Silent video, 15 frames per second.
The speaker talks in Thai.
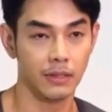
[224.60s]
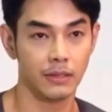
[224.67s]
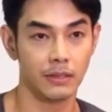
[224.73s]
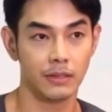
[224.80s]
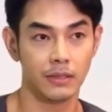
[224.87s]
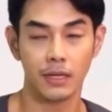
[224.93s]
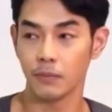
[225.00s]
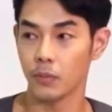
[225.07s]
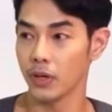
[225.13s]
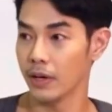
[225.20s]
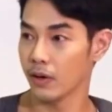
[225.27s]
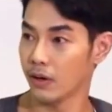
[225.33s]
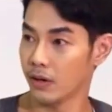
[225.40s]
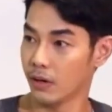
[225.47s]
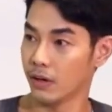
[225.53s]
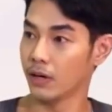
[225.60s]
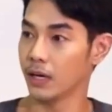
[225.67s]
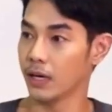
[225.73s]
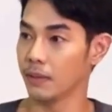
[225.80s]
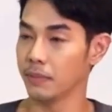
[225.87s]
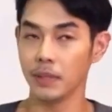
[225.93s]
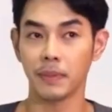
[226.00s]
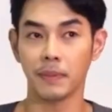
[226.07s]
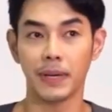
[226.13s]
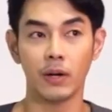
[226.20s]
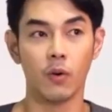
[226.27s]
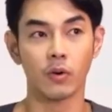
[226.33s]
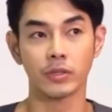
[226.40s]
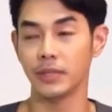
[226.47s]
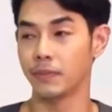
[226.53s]
เครื่องพ่นแอลกอฮอล์ครับอีกประมาณ
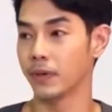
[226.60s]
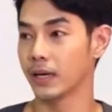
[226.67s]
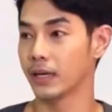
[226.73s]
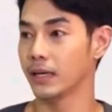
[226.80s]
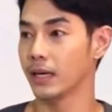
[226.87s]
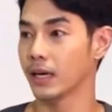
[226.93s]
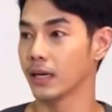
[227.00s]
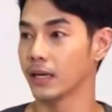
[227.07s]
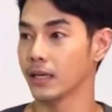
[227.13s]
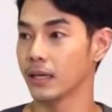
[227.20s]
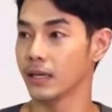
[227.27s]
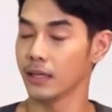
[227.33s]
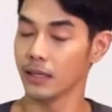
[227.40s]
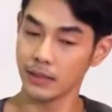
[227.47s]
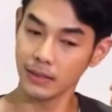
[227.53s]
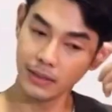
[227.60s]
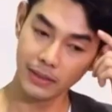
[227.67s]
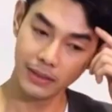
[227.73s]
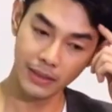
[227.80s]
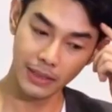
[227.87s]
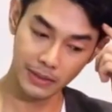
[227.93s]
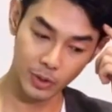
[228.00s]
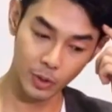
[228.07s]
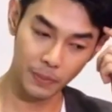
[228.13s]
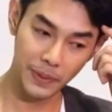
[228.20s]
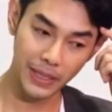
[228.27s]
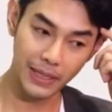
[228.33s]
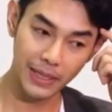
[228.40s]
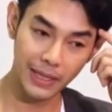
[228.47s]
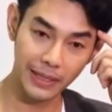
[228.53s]
60กว่าเครื่องชุด
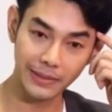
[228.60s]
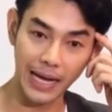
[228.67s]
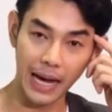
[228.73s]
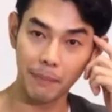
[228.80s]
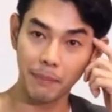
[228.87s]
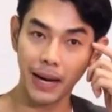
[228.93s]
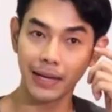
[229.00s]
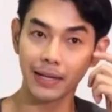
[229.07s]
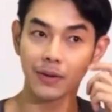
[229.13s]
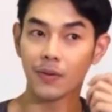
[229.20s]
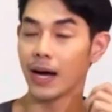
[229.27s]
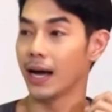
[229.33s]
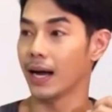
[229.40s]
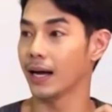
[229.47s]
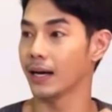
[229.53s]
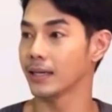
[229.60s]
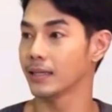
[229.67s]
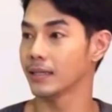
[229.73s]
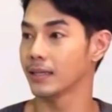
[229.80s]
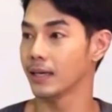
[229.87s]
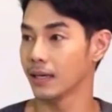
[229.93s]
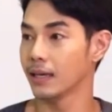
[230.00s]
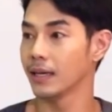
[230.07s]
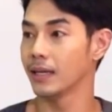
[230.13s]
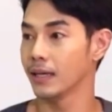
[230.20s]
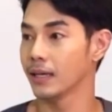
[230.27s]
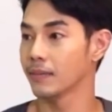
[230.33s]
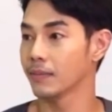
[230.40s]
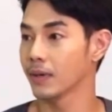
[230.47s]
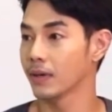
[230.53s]
PE อีก3,000กว่าอะไรเงี้
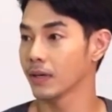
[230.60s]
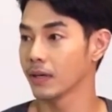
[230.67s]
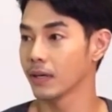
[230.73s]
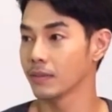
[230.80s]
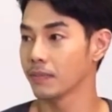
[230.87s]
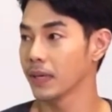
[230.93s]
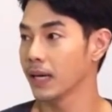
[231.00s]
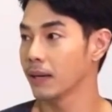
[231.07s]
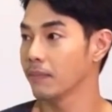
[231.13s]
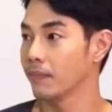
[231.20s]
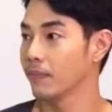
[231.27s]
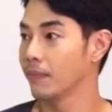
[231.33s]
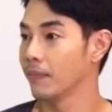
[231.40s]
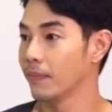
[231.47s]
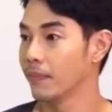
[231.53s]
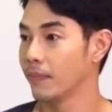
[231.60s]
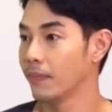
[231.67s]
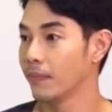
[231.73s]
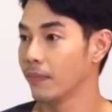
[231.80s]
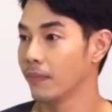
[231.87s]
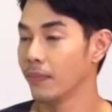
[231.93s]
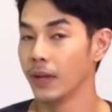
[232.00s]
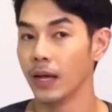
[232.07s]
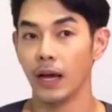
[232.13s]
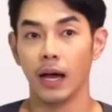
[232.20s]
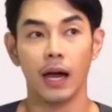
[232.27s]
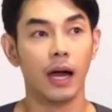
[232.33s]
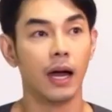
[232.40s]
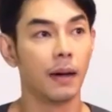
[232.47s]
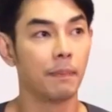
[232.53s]
ยก็ก็พยายามเป็นเงินปนา
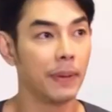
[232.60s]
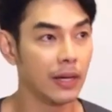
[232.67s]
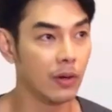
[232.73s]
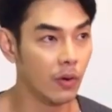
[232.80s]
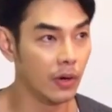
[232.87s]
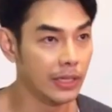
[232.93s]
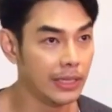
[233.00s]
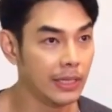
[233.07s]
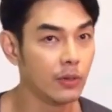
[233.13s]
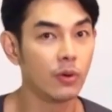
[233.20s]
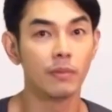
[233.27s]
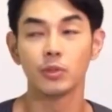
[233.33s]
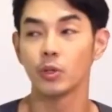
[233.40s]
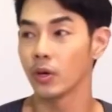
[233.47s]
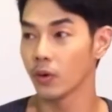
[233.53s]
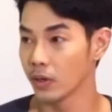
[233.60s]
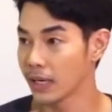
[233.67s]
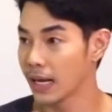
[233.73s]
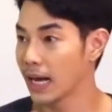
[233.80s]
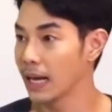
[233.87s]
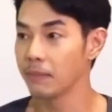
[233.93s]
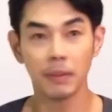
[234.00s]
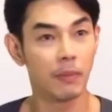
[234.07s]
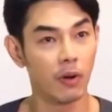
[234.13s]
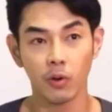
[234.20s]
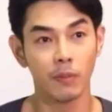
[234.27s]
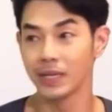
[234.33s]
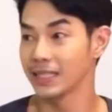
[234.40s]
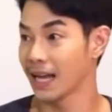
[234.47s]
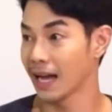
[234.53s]
เออเป็นคนที่ร่วมช่วยคนไทย ไม่บอกร่วม
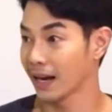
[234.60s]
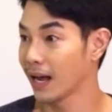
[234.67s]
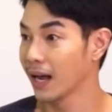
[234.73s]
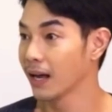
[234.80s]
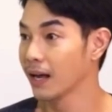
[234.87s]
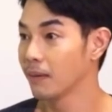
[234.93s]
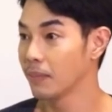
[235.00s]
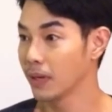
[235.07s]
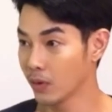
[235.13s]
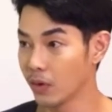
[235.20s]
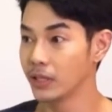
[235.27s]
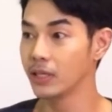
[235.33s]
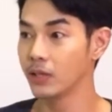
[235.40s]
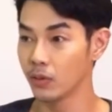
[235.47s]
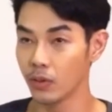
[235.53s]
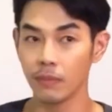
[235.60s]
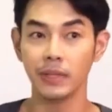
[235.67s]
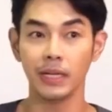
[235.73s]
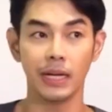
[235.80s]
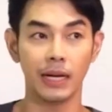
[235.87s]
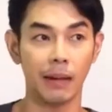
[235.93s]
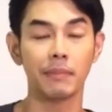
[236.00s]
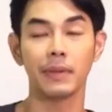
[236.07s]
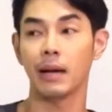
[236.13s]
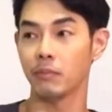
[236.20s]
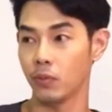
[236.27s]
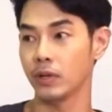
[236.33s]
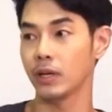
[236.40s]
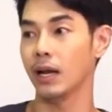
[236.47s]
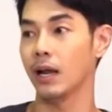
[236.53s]
กรย่างนะเป็นคนที่ร่วมที่ทำทำ
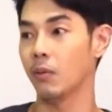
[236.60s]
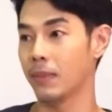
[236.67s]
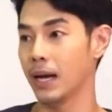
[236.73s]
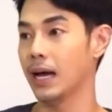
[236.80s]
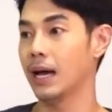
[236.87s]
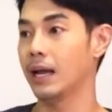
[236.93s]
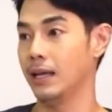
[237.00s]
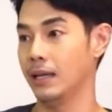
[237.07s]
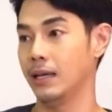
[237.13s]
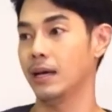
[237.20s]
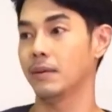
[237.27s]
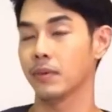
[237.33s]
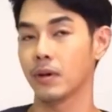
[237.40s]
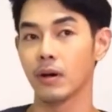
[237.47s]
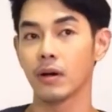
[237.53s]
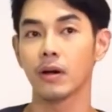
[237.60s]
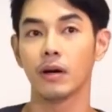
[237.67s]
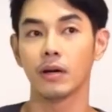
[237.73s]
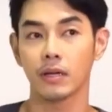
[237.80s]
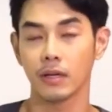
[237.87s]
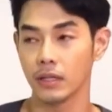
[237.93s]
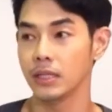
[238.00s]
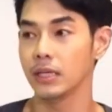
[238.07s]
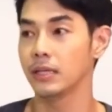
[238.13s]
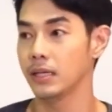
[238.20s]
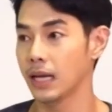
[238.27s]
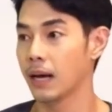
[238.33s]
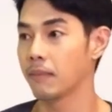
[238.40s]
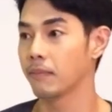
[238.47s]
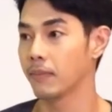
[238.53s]
บุญกับเรามาอะไรอย่างเงี้ยครับก็ก็ก็ที่ที่
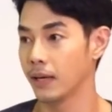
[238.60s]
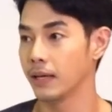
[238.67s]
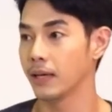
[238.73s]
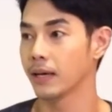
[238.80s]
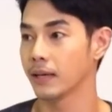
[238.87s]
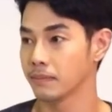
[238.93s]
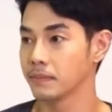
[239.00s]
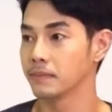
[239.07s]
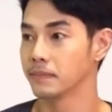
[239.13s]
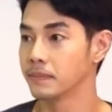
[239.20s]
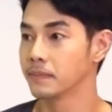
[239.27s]
ทำอะไรเงี้ยครับม